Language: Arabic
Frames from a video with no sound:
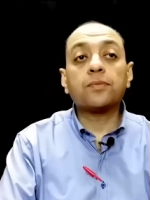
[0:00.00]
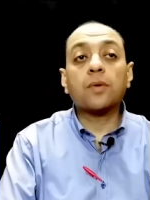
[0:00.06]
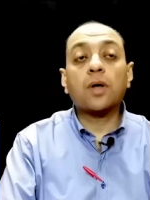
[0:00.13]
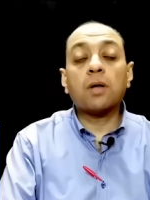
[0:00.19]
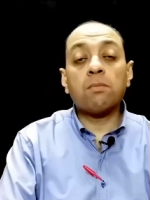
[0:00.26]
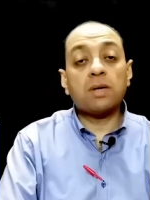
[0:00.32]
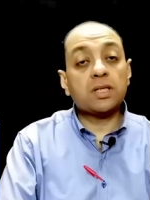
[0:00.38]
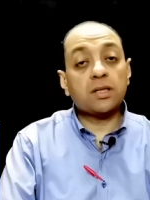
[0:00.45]

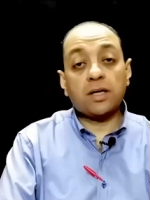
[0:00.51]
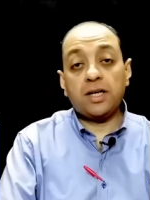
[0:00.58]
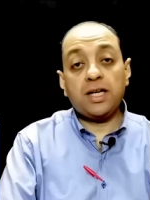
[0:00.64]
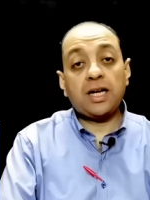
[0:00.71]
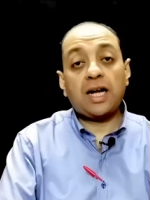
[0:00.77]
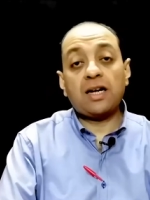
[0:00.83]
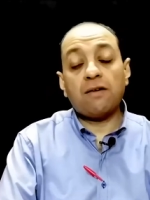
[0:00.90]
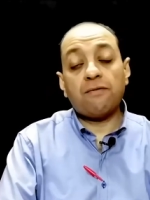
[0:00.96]

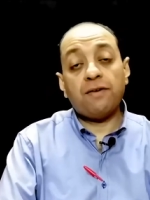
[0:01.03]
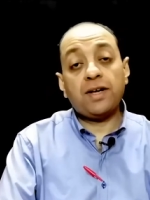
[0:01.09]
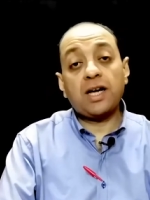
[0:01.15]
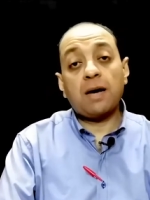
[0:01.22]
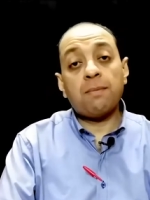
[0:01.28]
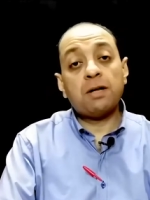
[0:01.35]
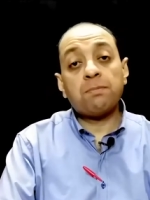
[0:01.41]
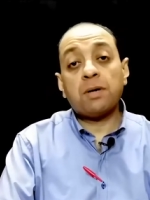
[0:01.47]
المصريين على
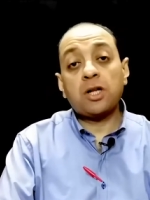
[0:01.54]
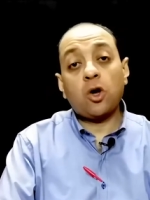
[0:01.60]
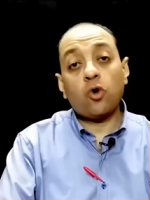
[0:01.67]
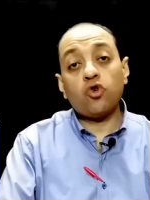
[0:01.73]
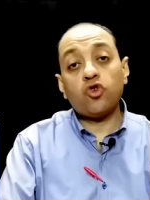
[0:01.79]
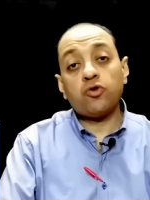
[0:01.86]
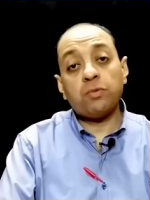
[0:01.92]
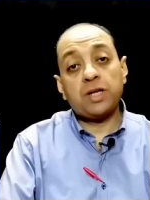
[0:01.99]
فكرة ما
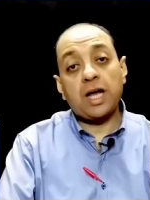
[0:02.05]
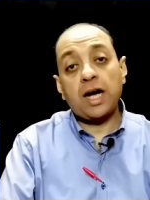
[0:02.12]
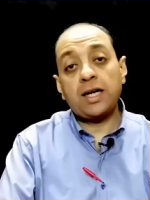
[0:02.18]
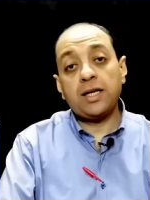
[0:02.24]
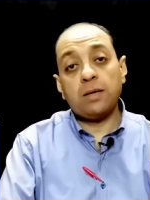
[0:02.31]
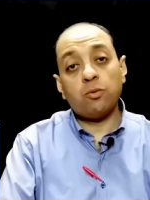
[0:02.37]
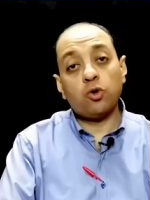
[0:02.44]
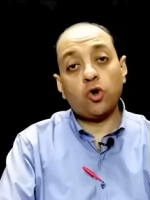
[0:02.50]
تمنعوش من
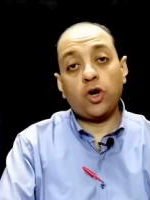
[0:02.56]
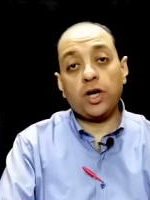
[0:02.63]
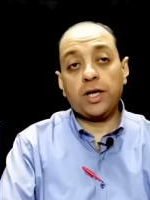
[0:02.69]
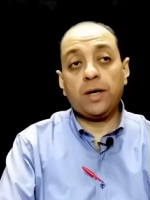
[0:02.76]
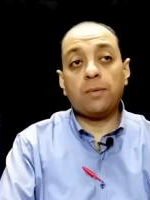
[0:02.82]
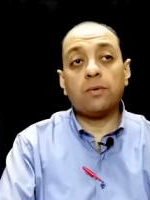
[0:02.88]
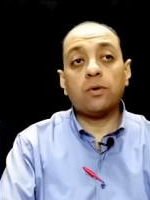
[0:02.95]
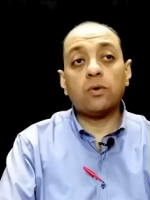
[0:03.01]
أكل
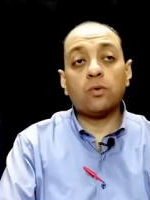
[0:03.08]
الملوخية